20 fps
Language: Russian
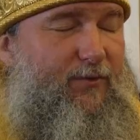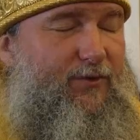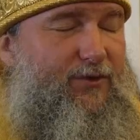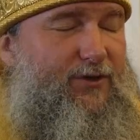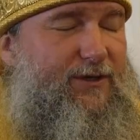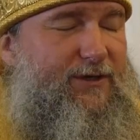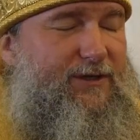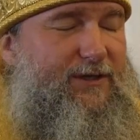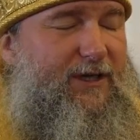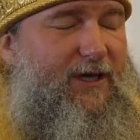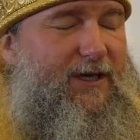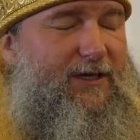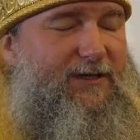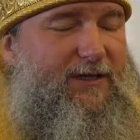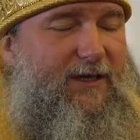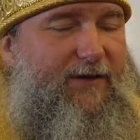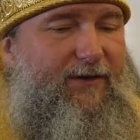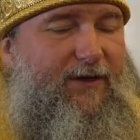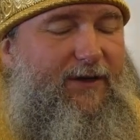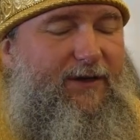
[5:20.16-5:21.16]
мученица
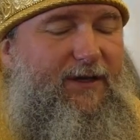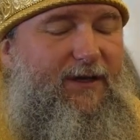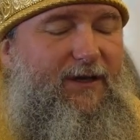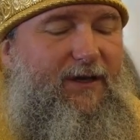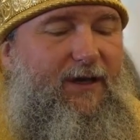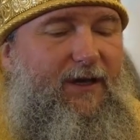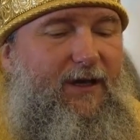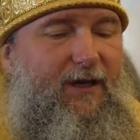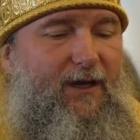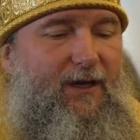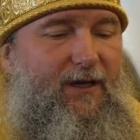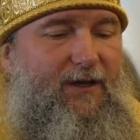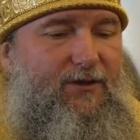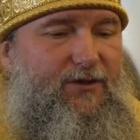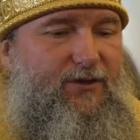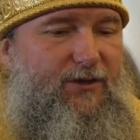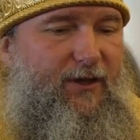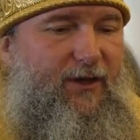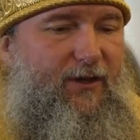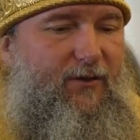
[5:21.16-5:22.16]
Елисавета,
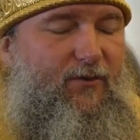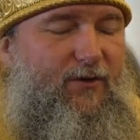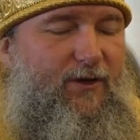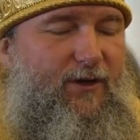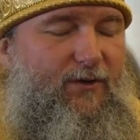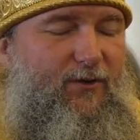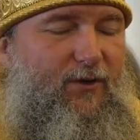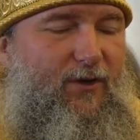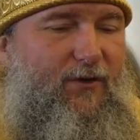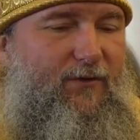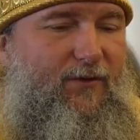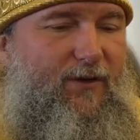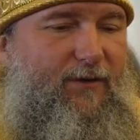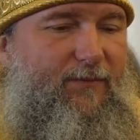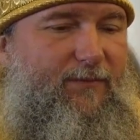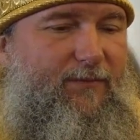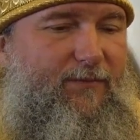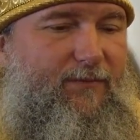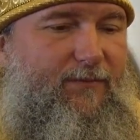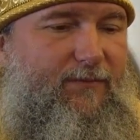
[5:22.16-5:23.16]
человек, у которого